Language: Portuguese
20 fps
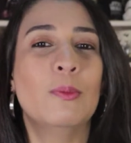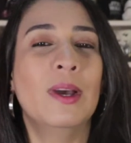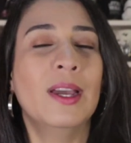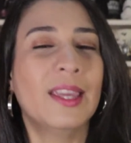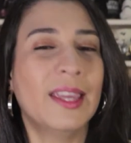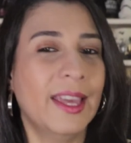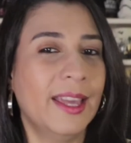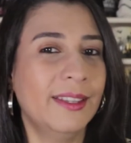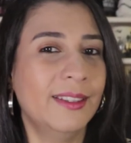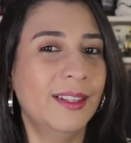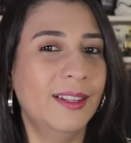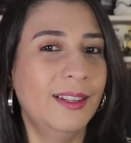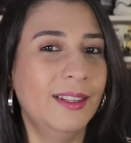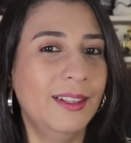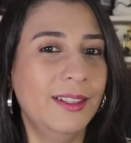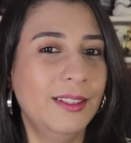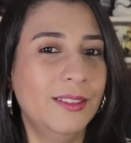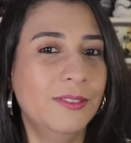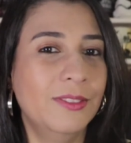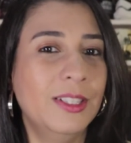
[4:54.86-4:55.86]
uma queda
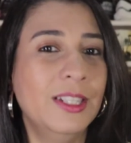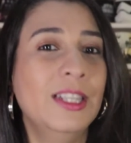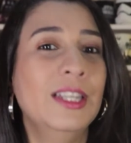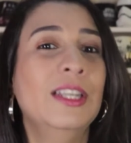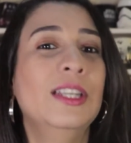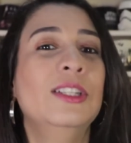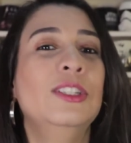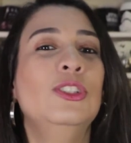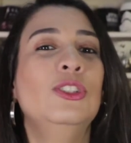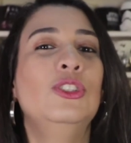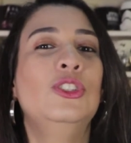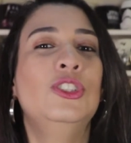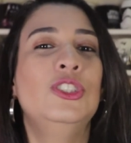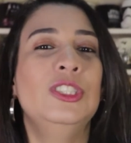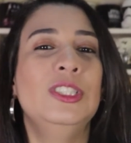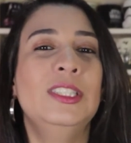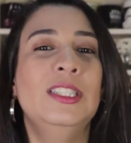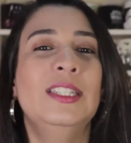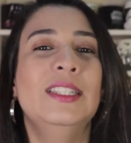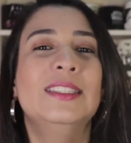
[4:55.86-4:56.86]
livre
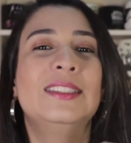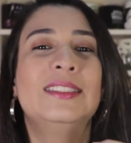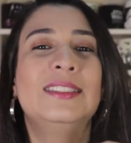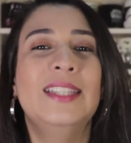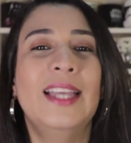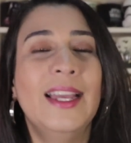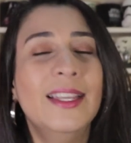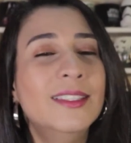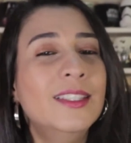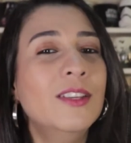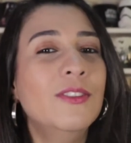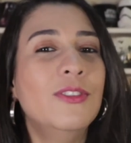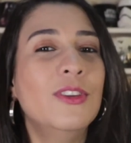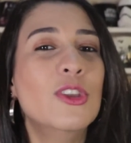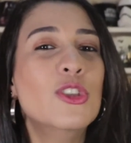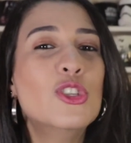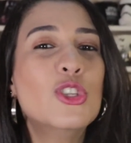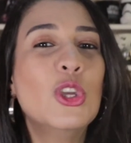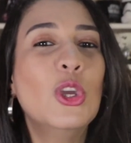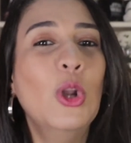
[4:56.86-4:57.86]
de
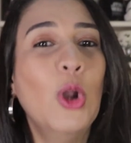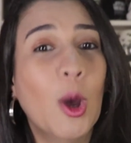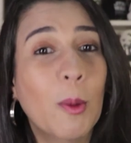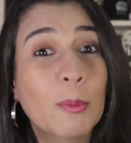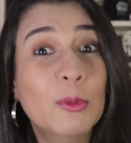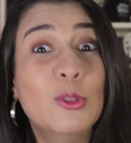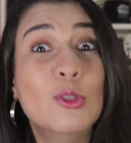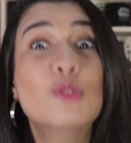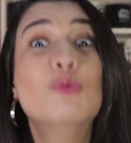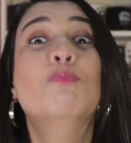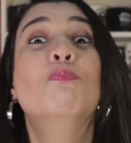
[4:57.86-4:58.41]
120 km